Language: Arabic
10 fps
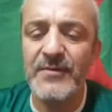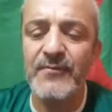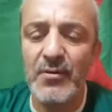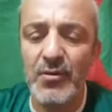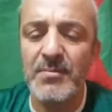في
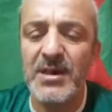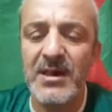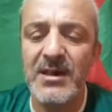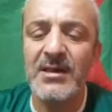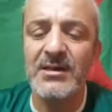كل مرة
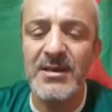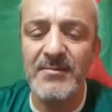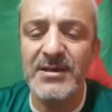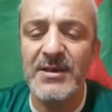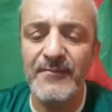
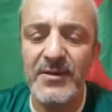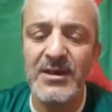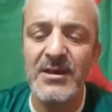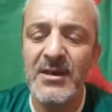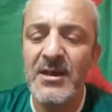اعتمد
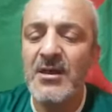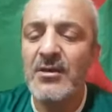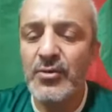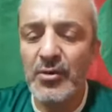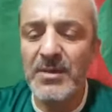فيه
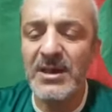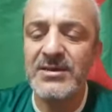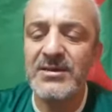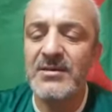توماس